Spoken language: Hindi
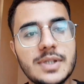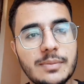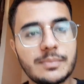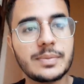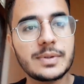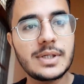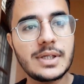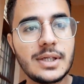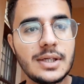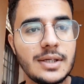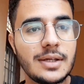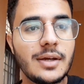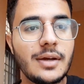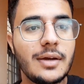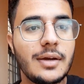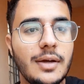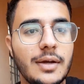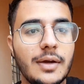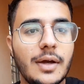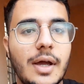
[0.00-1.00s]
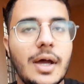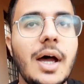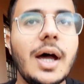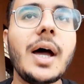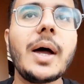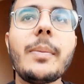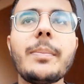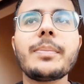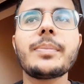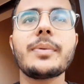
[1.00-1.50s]
जबकि
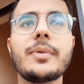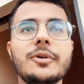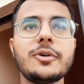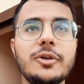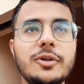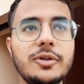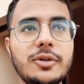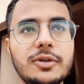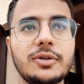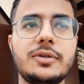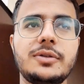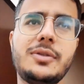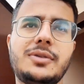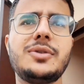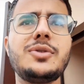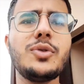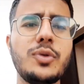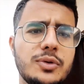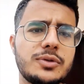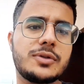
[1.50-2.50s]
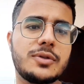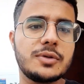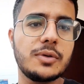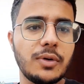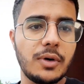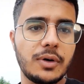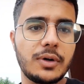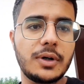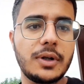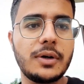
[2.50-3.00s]
आप यूज़
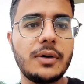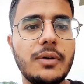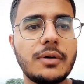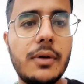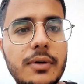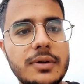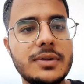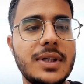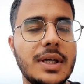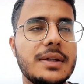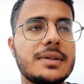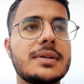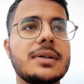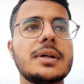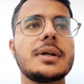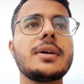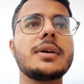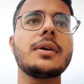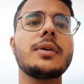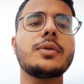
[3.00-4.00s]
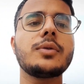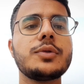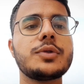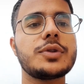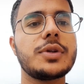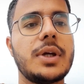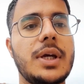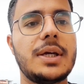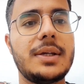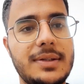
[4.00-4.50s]
टू होते हो जैसे
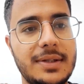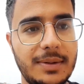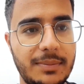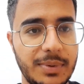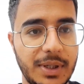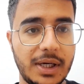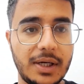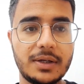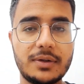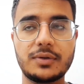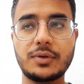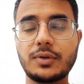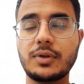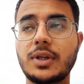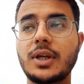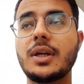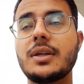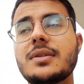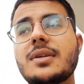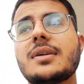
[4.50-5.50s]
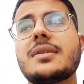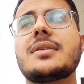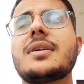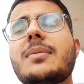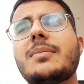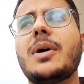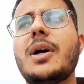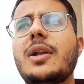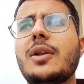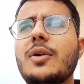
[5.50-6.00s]
कुछ ऐसे ब्रांड्स होते हैं
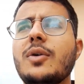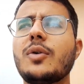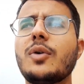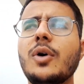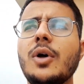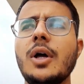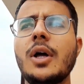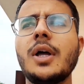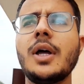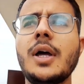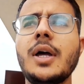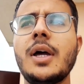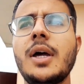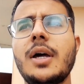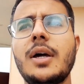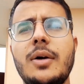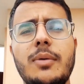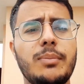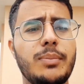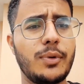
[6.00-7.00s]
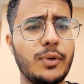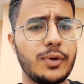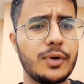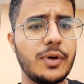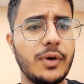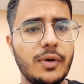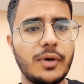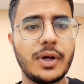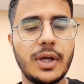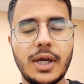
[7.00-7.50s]
जैसे मान लो
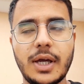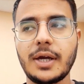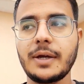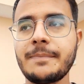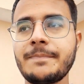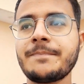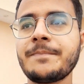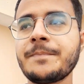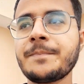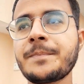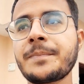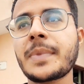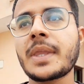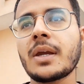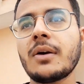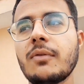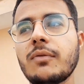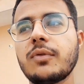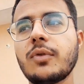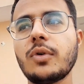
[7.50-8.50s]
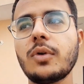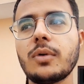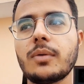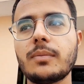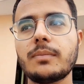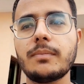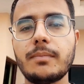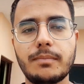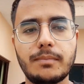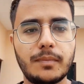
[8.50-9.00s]
बोन हो गया वो
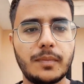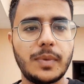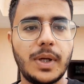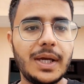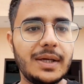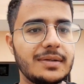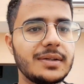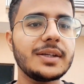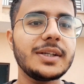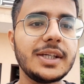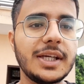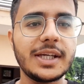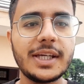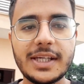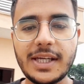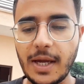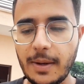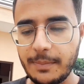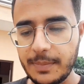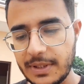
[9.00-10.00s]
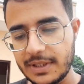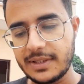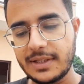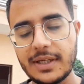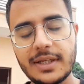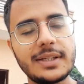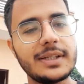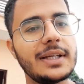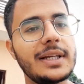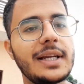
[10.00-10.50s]
ऐसा नहीं है कि यहाँ
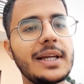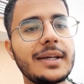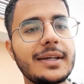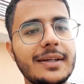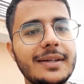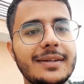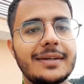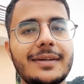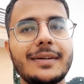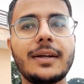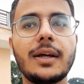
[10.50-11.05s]
मिलता नहीं है लेकिन